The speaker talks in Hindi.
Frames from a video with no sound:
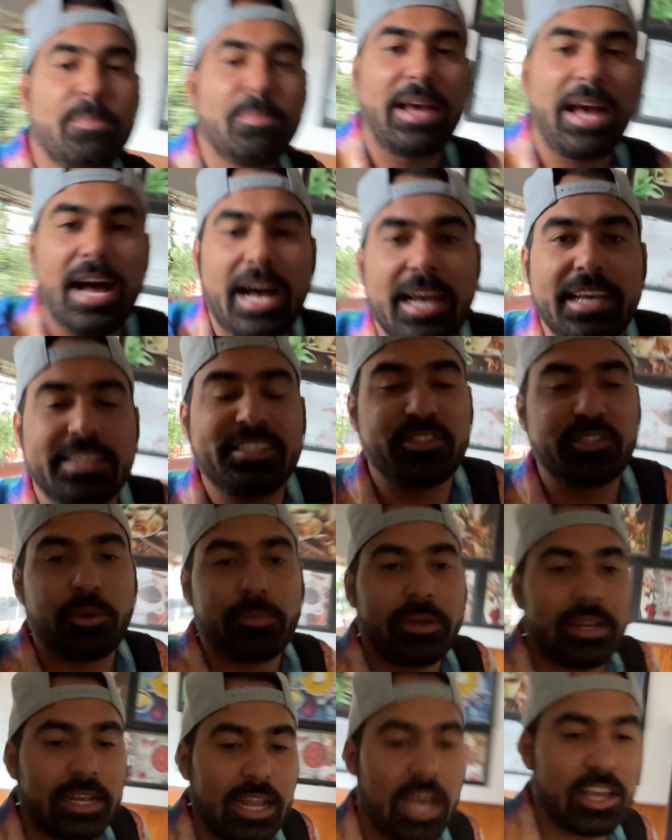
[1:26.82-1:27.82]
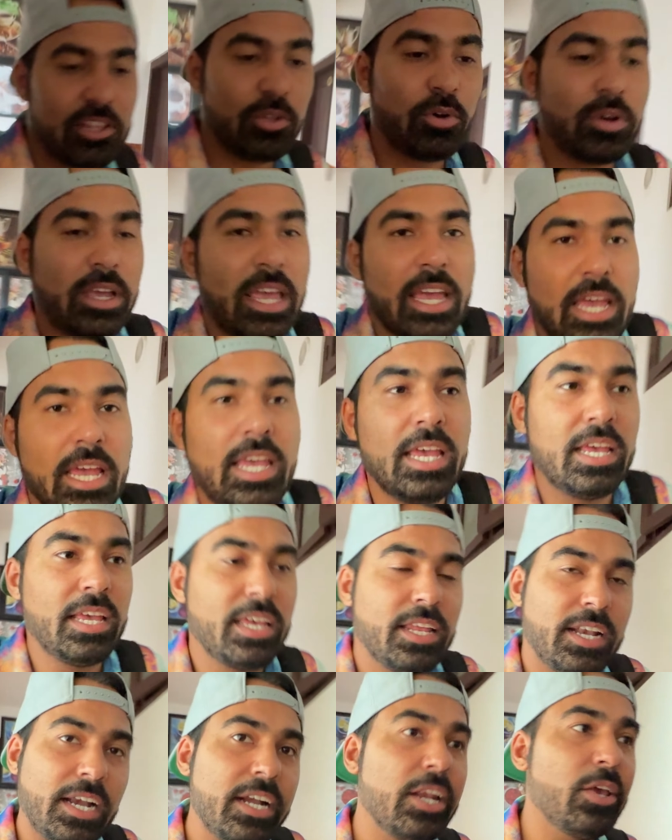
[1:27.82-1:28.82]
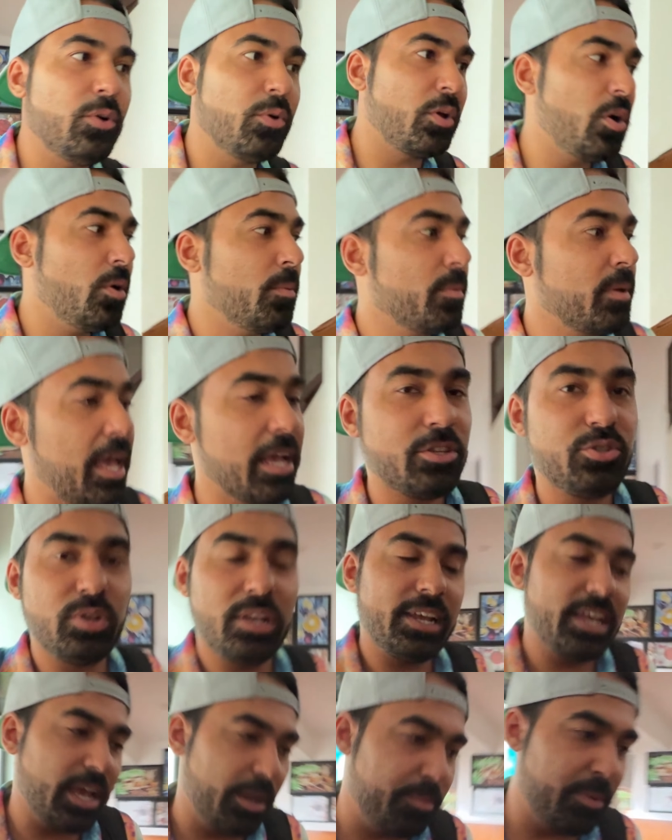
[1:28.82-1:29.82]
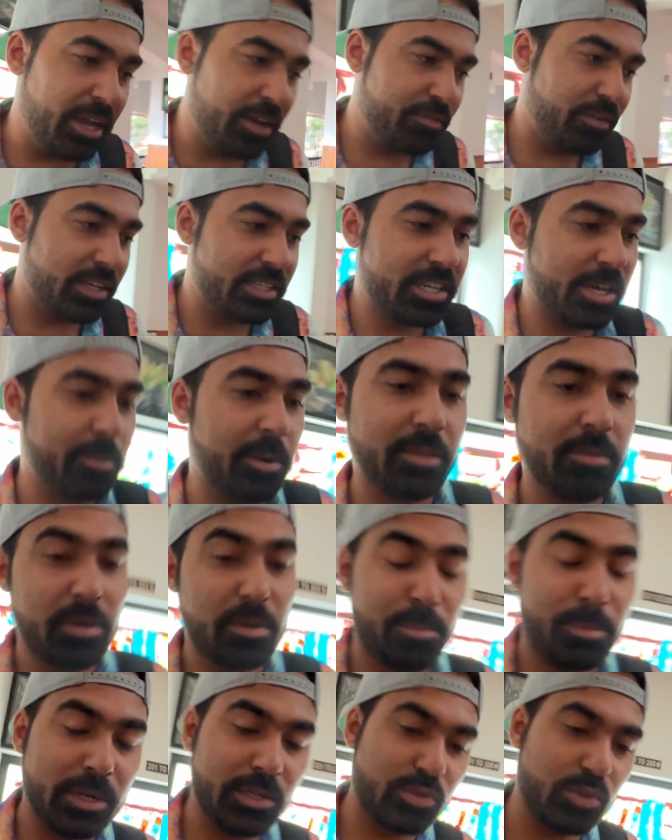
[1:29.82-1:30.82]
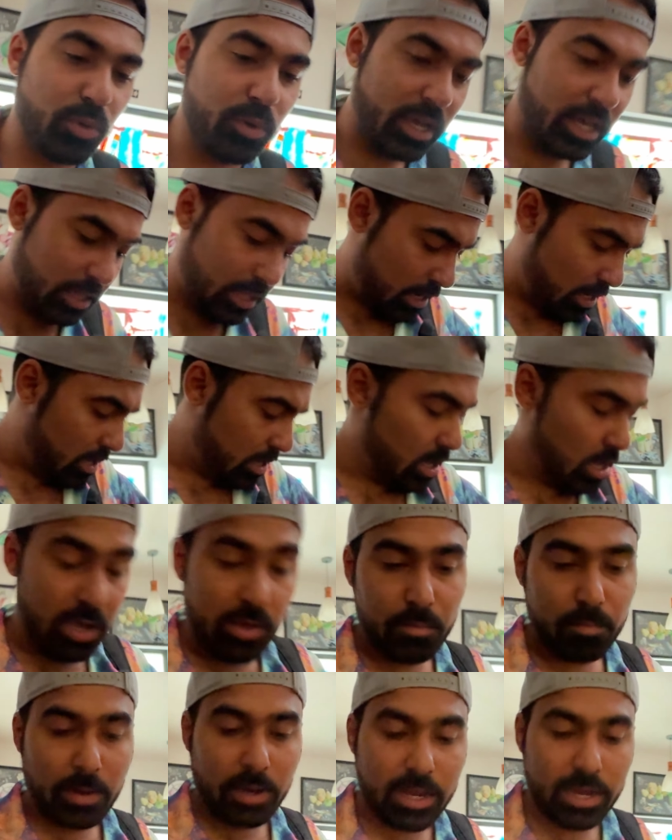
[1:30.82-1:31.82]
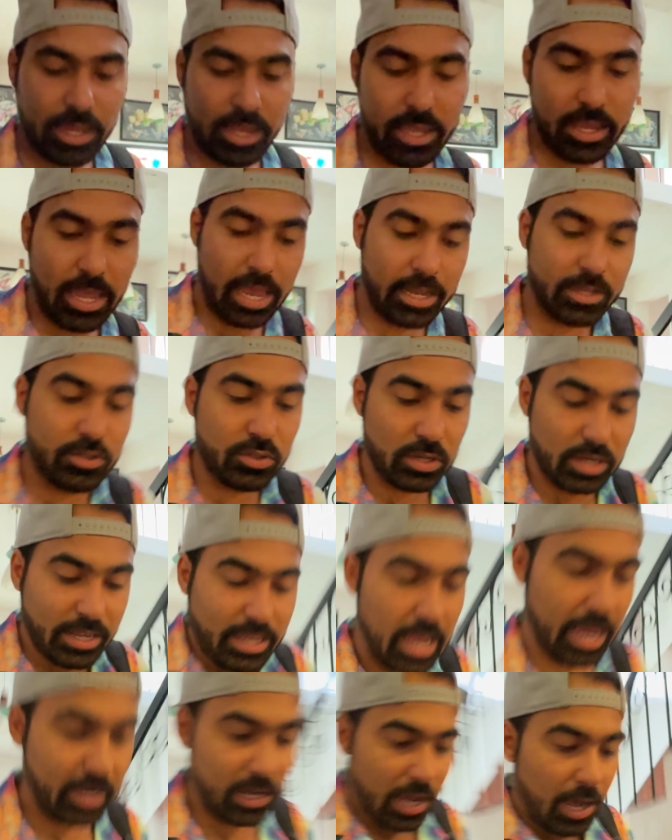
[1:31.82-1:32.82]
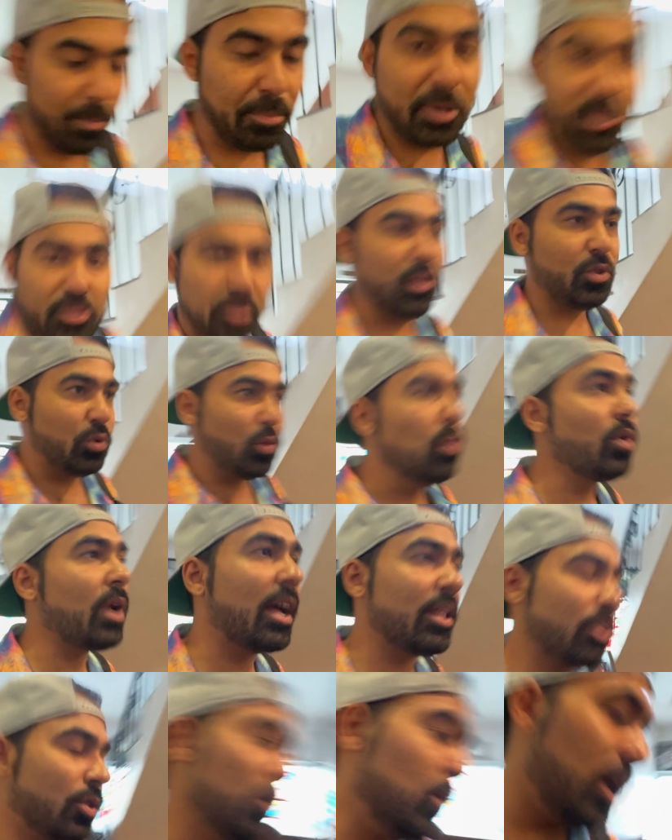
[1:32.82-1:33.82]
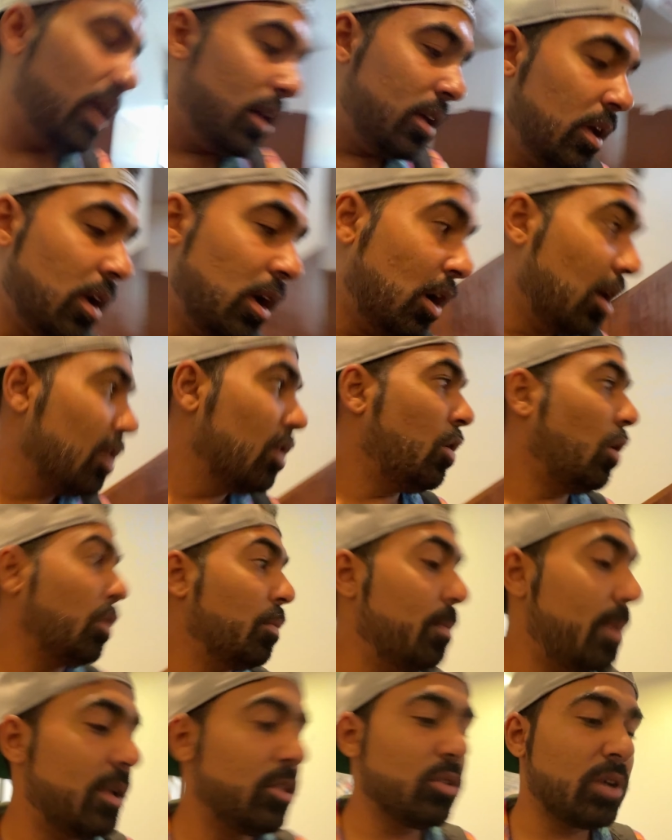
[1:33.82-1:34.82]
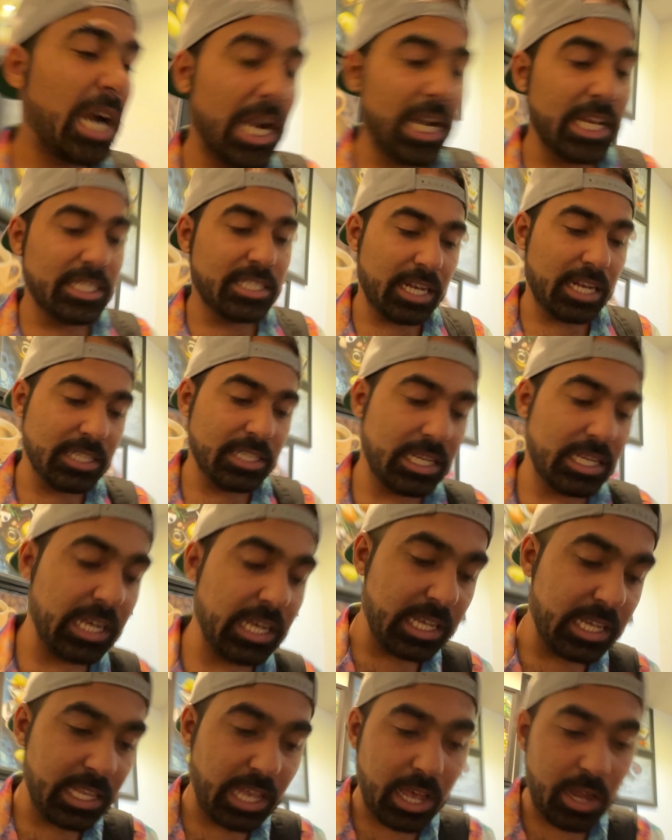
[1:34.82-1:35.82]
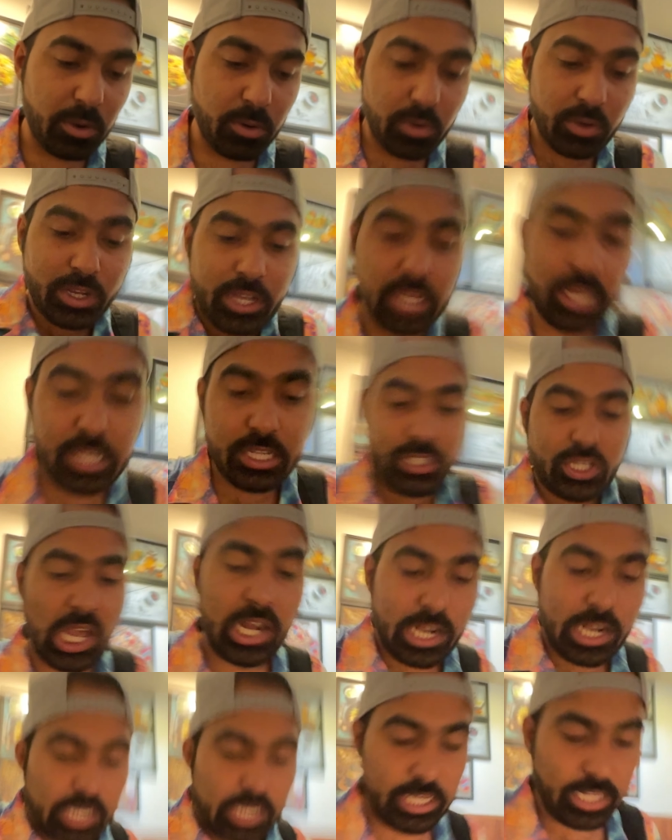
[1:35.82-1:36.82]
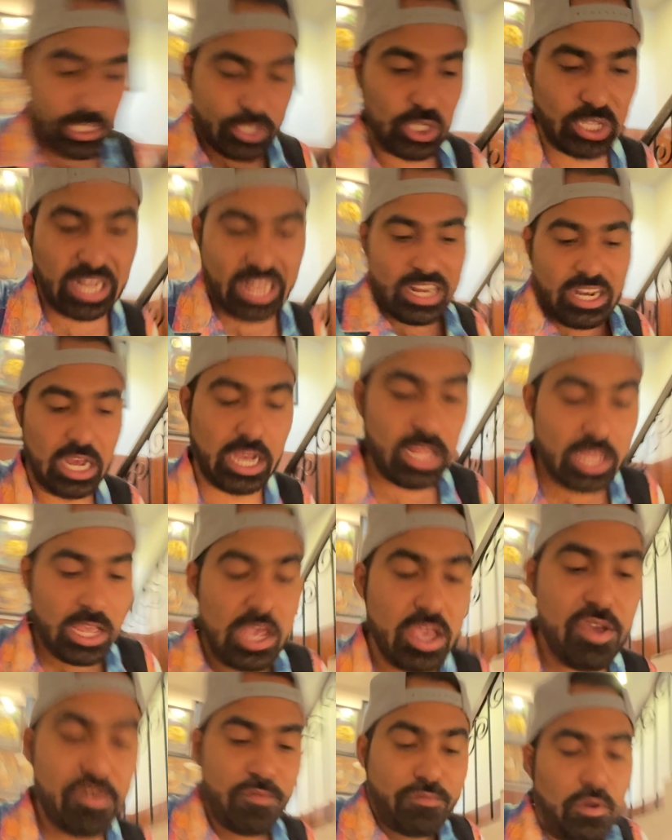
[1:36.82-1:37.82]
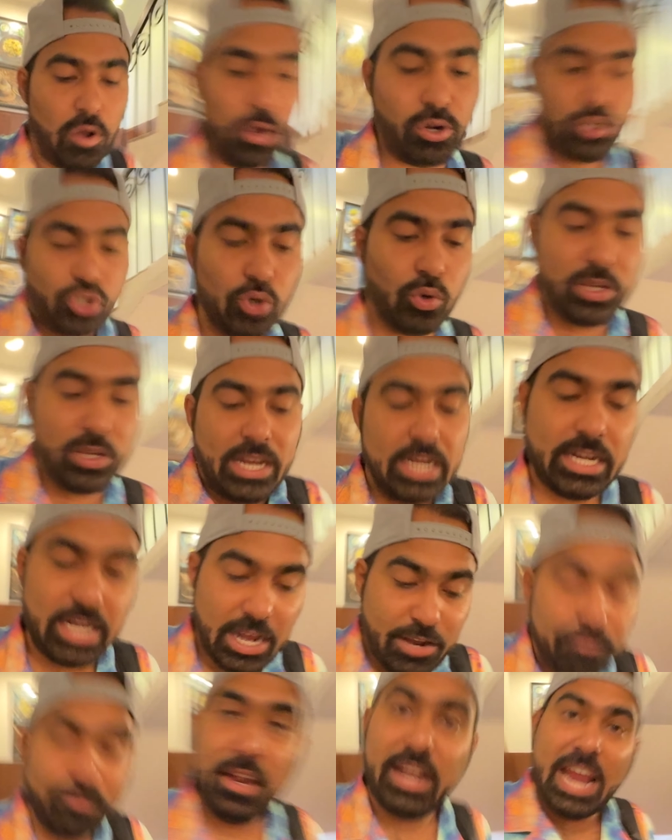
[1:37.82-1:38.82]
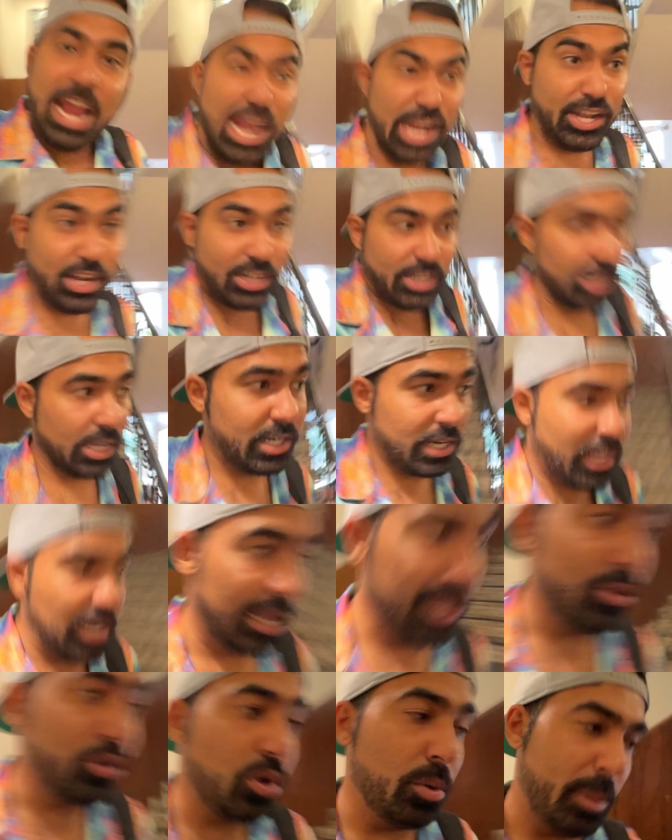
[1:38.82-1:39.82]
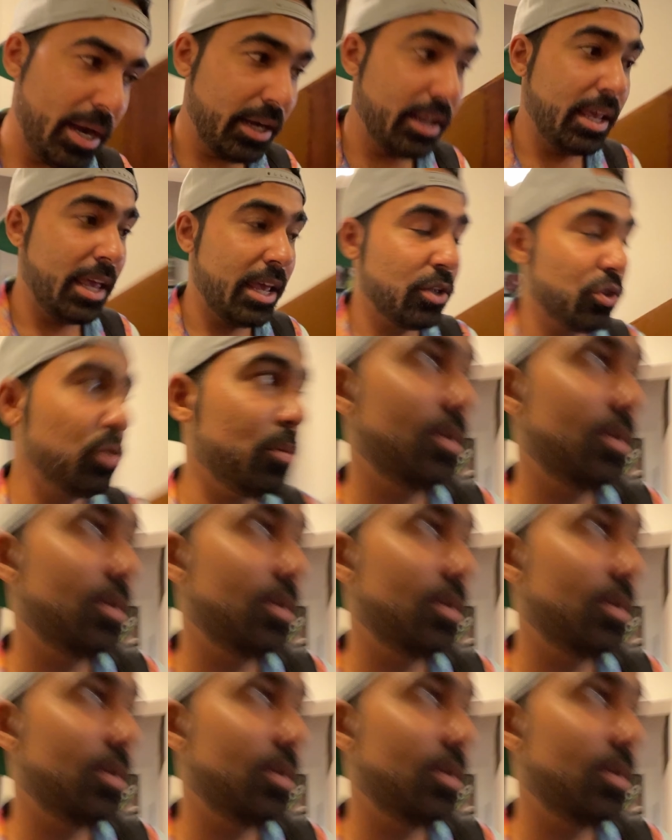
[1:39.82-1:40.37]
गाइस तो मैं नहा धो के रेडी हो गया हूँ एक्चुअली क्या ब्रेकफास्ट के बाद मैं फिर सो गया था भाई एक्चुअली क्या है ना आप इतनी दूर आते हो ना और मैं तो गाड़ी चला चला के जा रहा हूँ डेली चार घंटे चलाना ब्लॉग शूट करना फिर एडिट करना रात को बैठ के एक दो